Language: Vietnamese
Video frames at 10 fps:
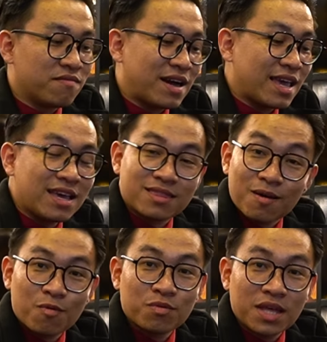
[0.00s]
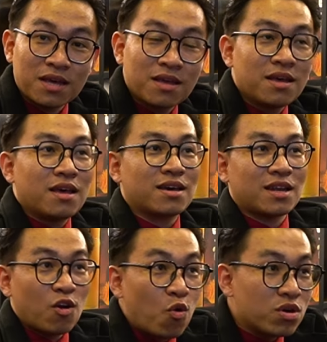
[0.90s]
Và cái ngành tóc cũng thế, cái
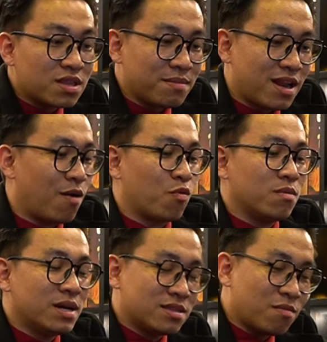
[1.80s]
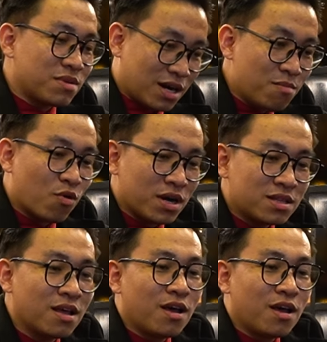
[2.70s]
cách uống thì mình học của bên tóc nữ một ít,